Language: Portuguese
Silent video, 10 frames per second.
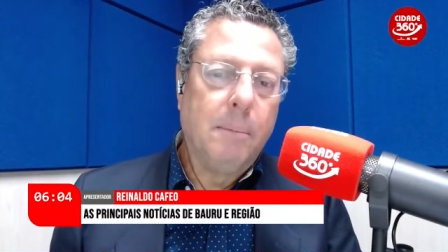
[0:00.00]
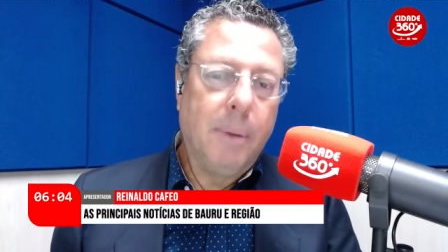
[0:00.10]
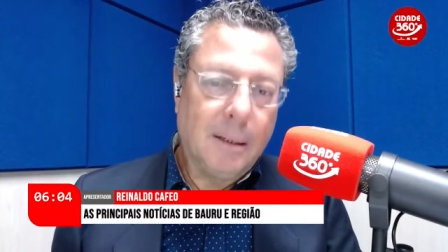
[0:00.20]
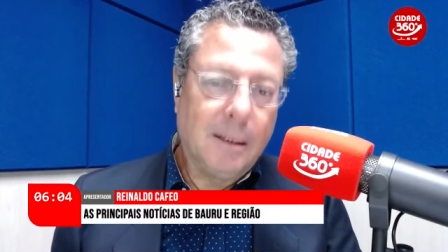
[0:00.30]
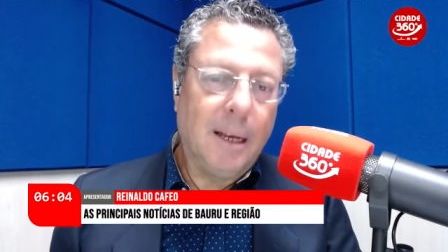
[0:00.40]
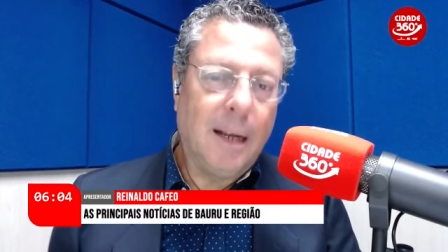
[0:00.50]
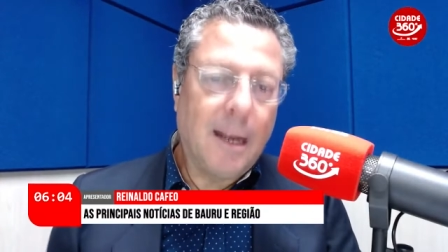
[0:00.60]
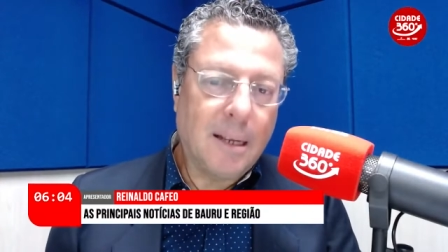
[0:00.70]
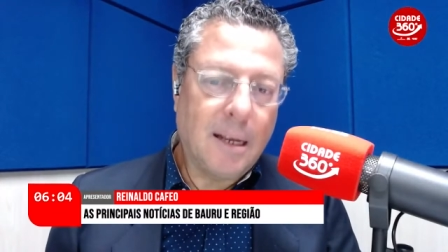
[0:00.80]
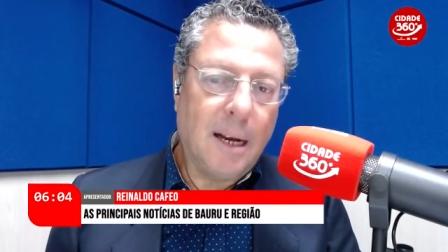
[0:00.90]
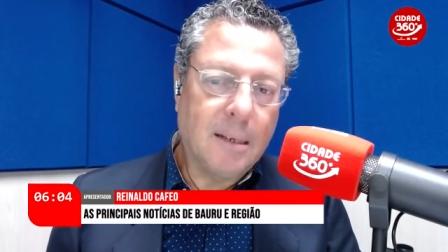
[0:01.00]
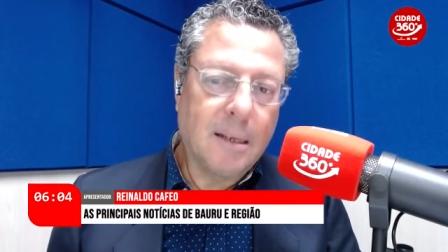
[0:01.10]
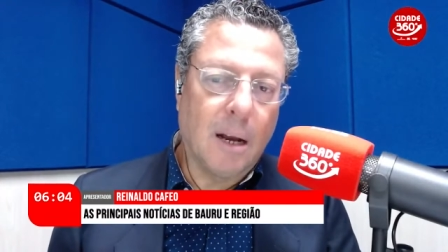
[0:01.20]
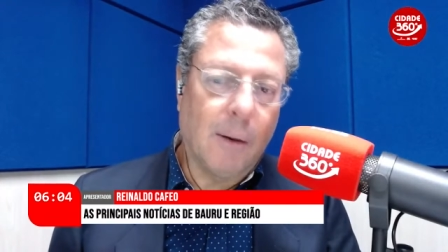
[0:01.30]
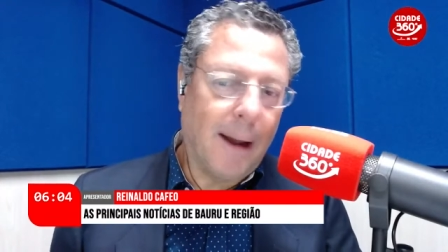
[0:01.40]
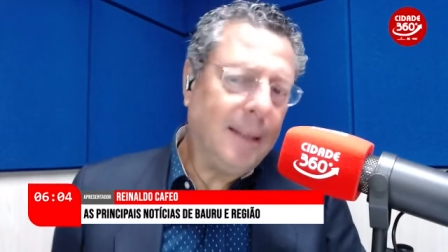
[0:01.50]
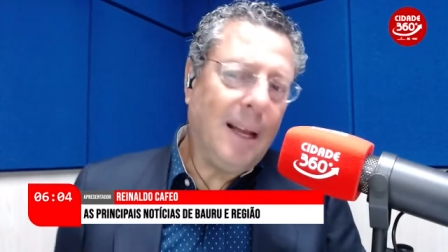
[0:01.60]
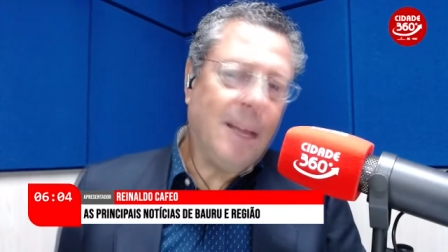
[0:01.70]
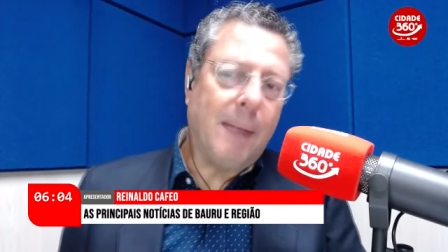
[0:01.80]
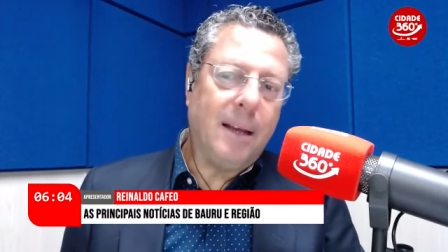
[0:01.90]
perder esta eleição,
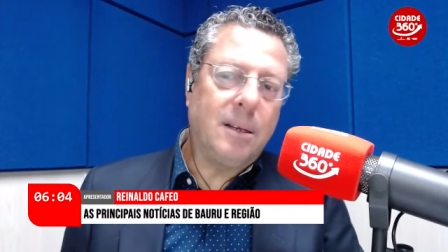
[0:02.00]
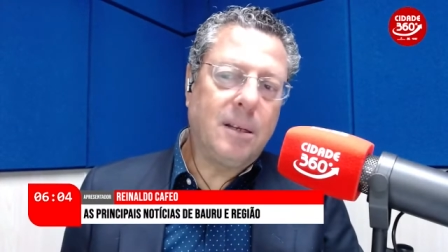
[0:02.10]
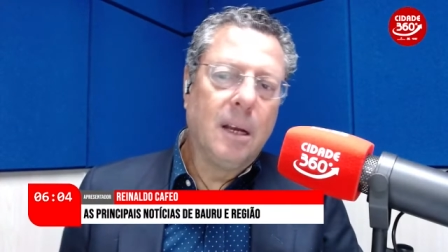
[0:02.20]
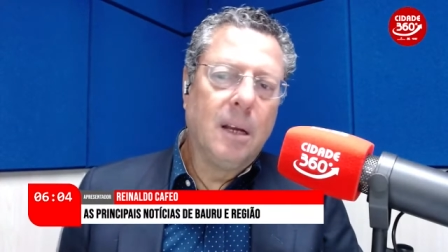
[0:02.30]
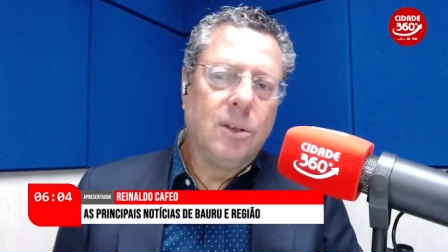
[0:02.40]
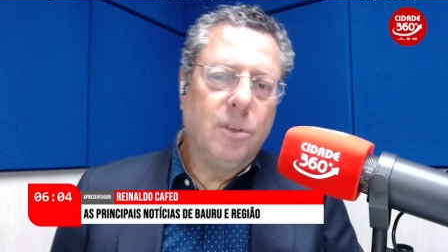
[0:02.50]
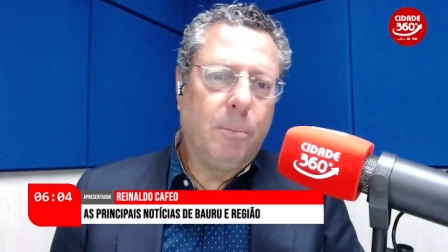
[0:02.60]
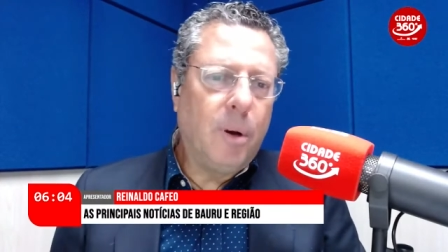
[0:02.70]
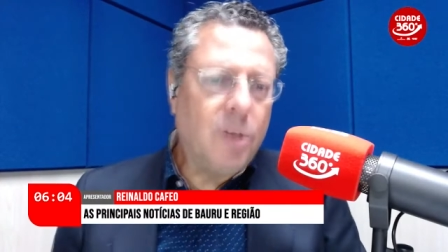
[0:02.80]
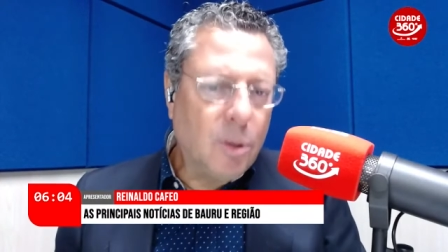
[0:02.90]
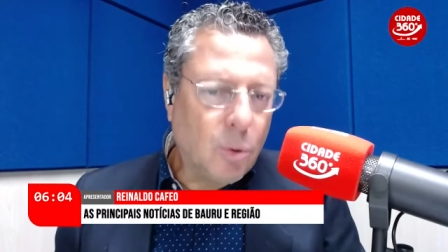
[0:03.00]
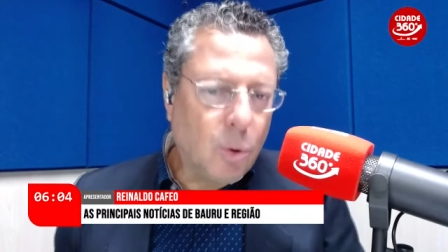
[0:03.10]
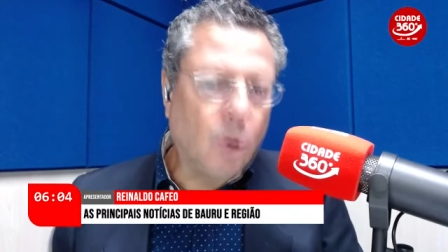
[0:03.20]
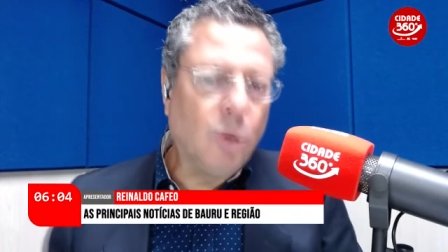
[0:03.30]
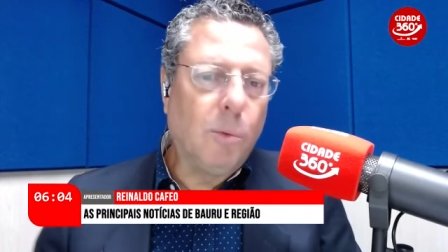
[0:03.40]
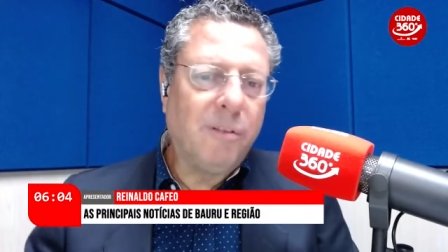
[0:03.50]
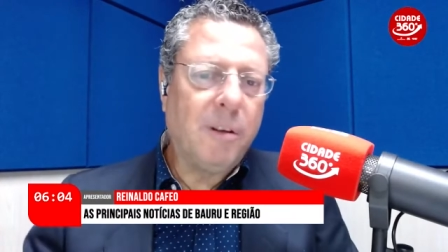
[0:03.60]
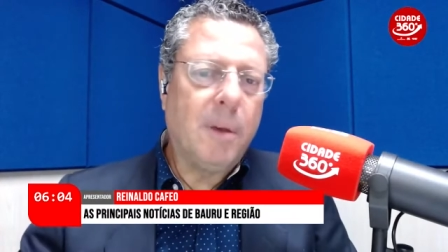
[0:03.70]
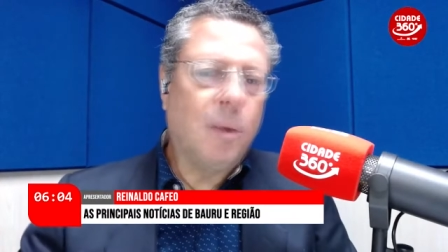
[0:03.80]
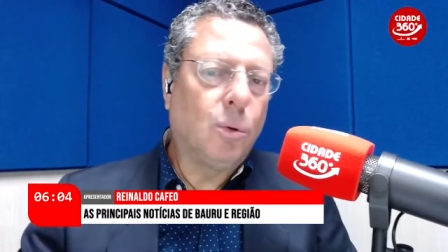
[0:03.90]
ainda mais depois de todo o
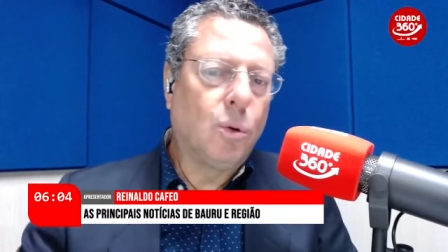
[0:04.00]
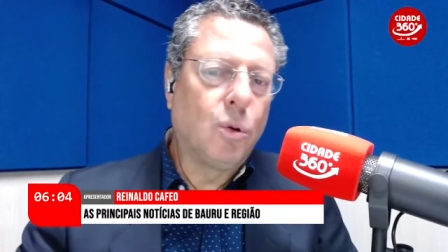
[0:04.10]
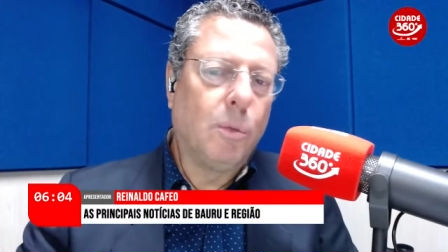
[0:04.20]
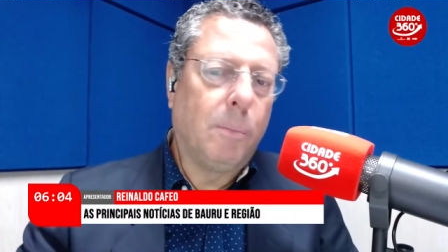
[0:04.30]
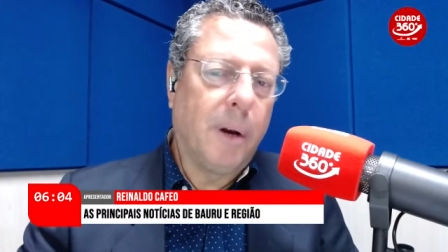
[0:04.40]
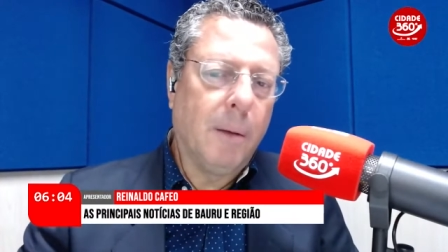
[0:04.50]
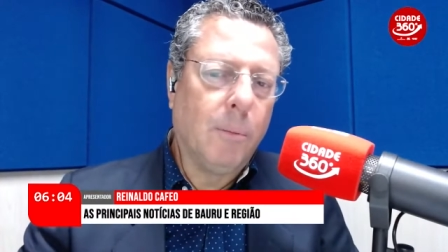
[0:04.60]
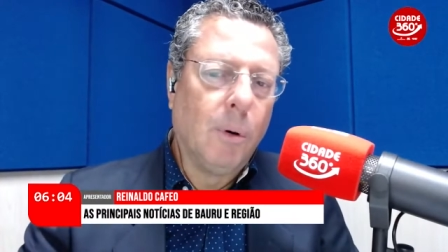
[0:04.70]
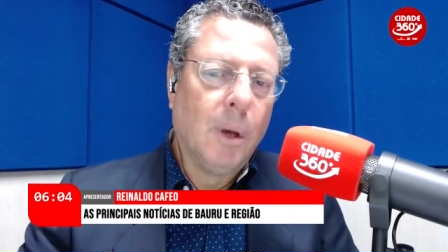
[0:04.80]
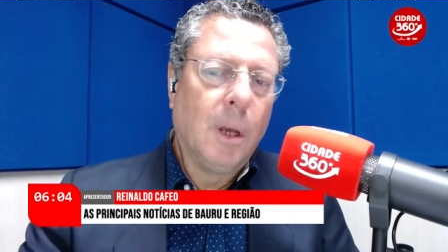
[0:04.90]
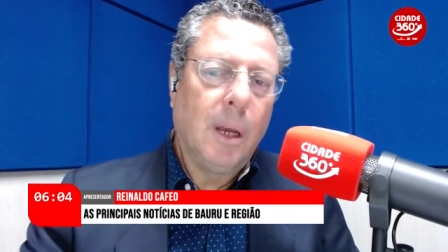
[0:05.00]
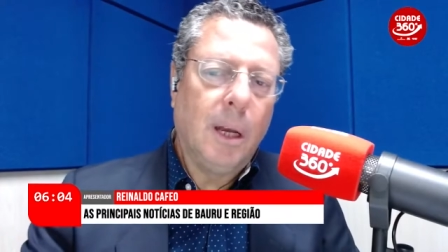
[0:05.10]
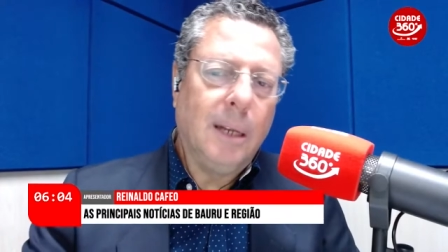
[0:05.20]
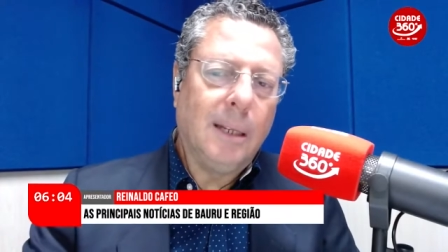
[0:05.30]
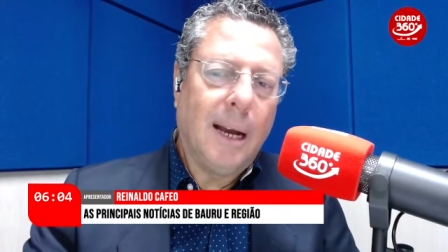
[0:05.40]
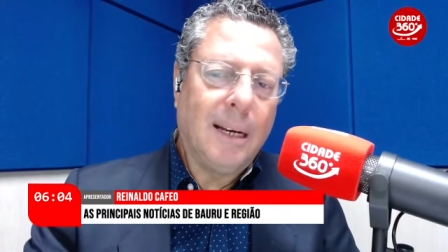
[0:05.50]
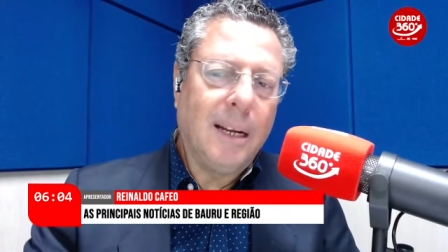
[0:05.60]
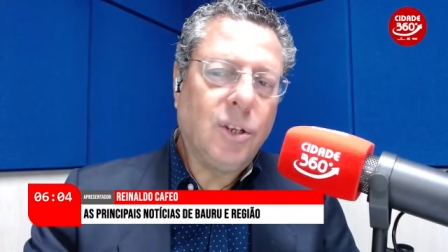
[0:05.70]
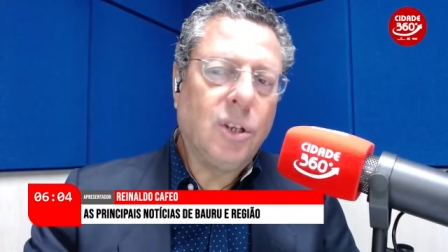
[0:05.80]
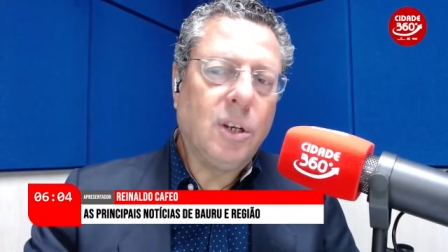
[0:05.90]
movimento do Supremo em lhe dar
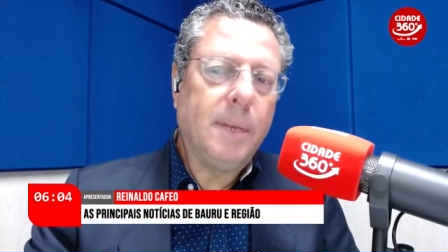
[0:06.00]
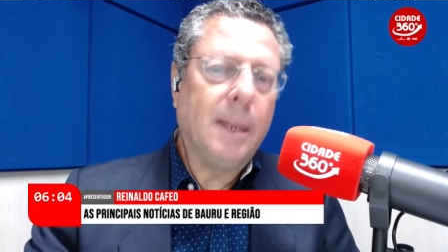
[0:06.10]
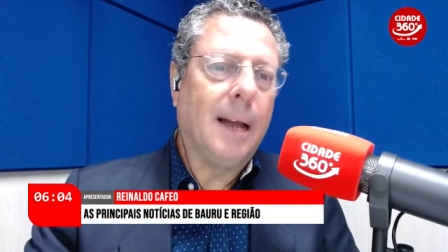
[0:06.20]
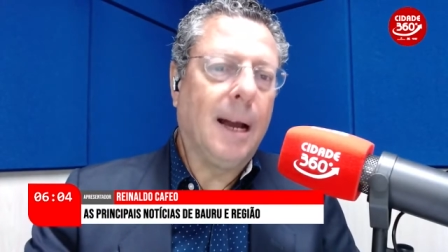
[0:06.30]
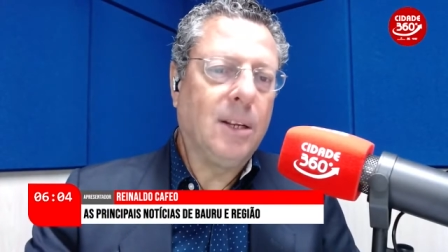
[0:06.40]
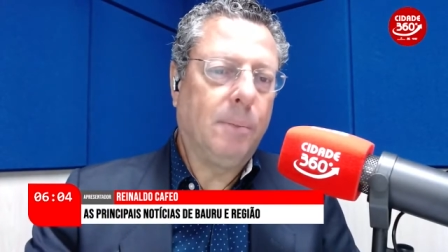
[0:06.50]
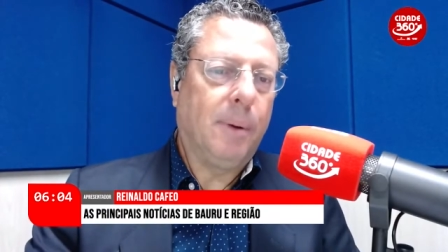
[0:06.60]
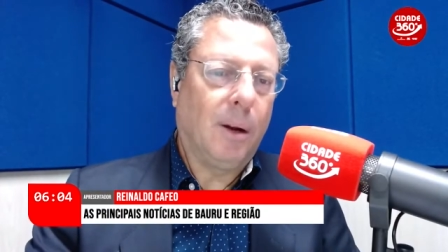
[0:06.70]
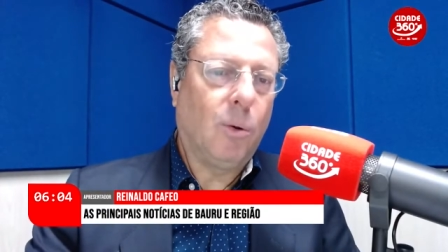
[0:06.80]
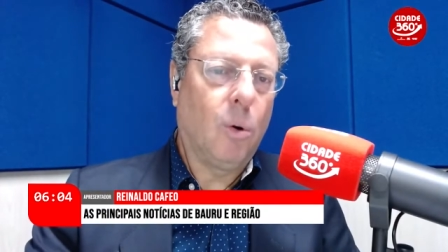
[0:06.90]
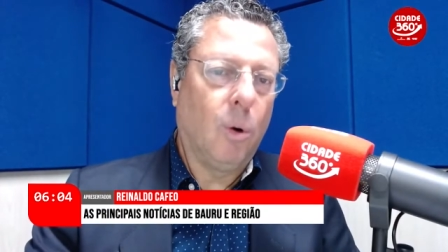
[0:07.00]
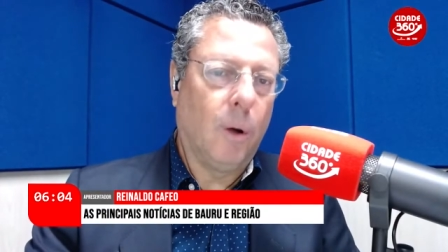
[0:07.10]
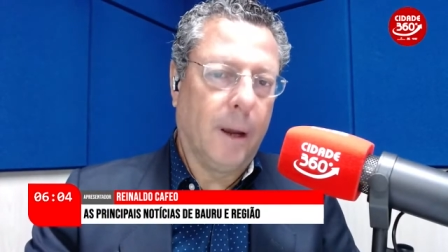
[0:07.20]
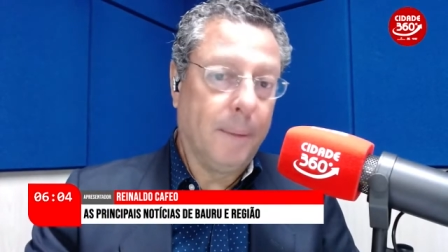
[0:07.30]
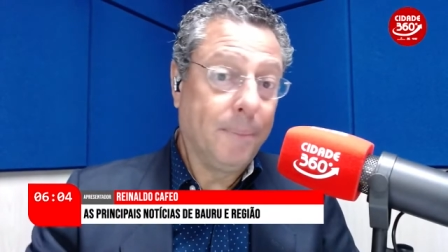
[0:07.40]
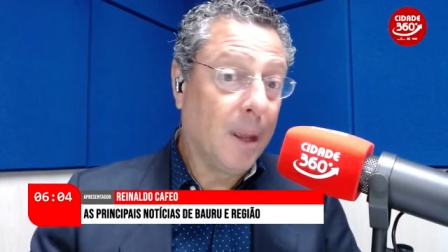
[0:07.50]
legitimidade para concorrer.